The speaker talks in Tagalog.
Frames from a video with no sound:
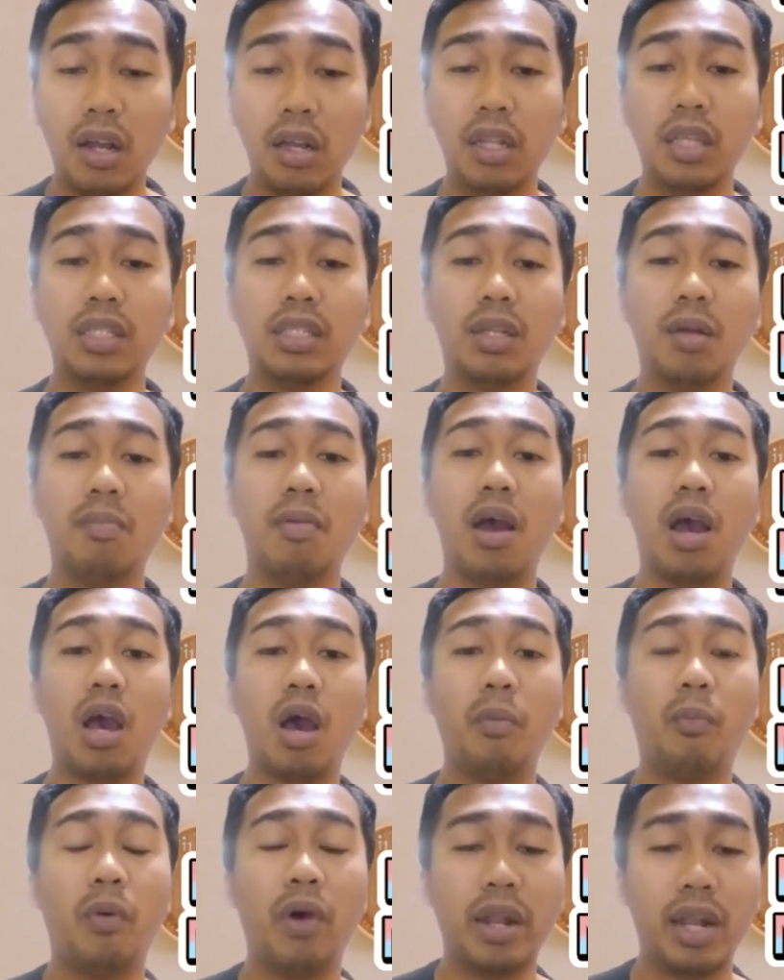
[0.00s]
earnings ng
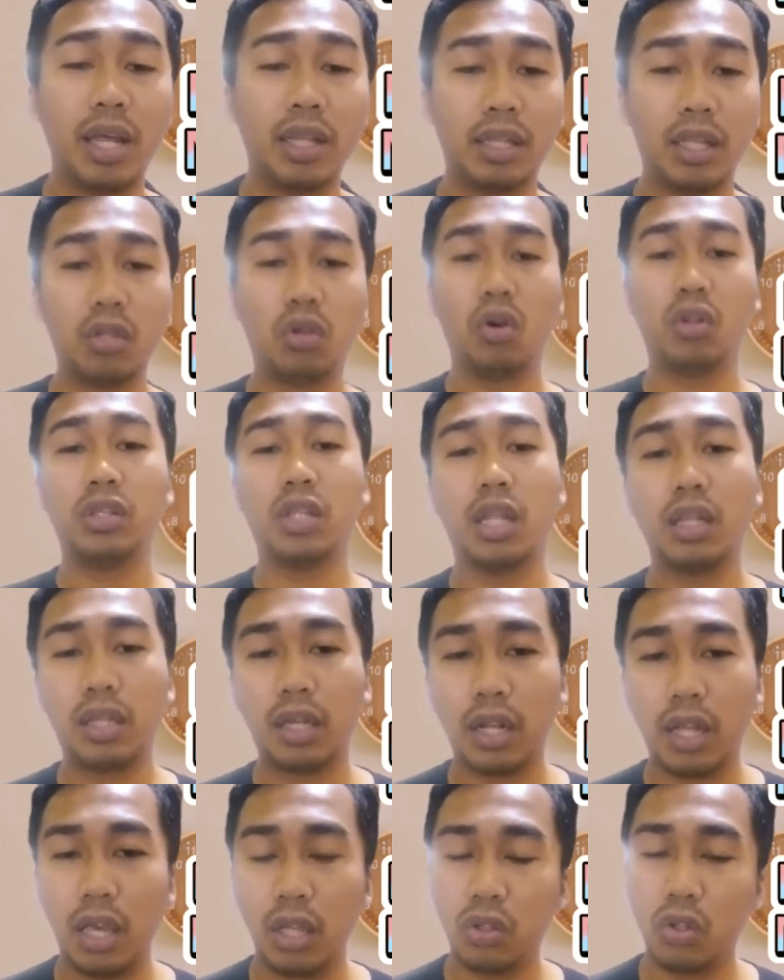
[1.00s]
mga kapwa natin content
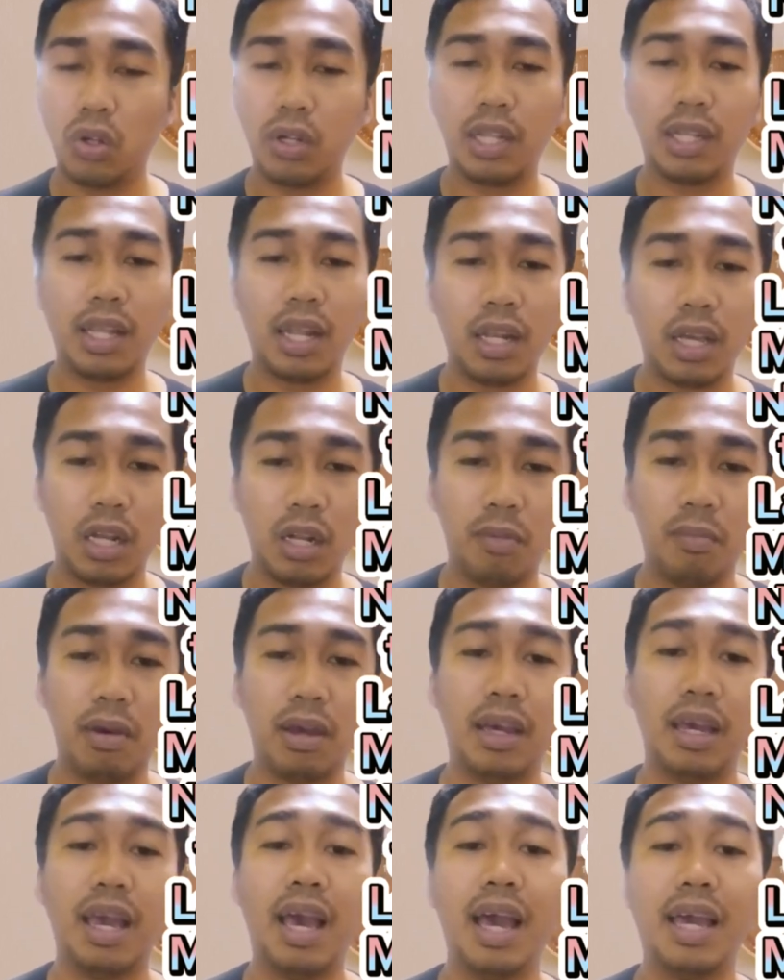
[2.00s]
creator na talaga
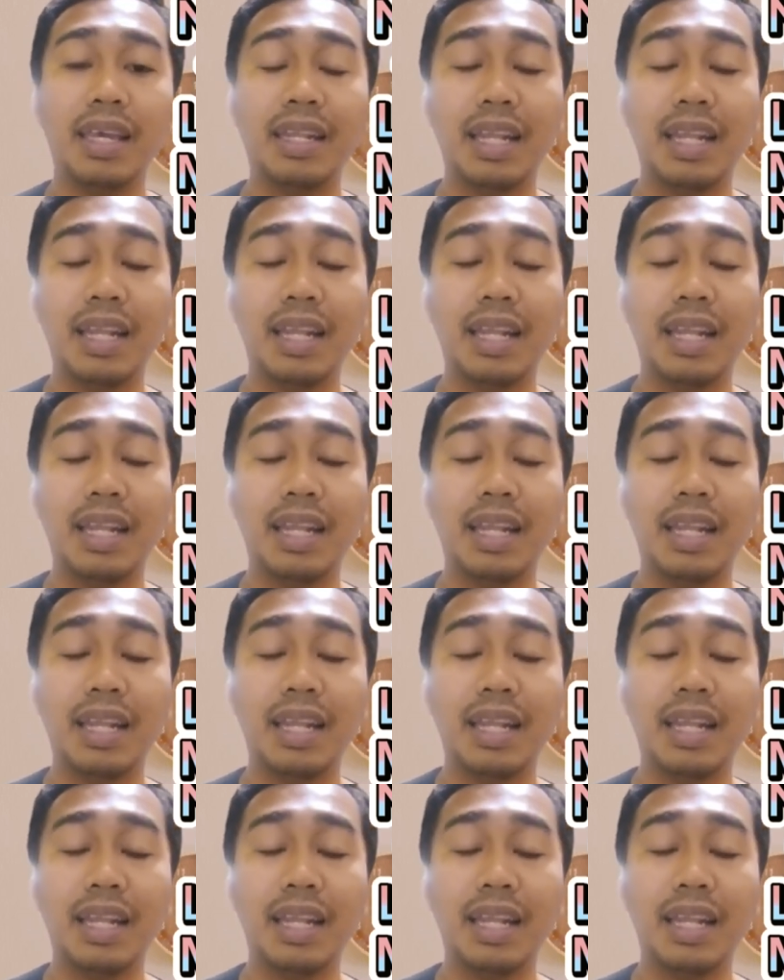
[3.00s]
namang uh,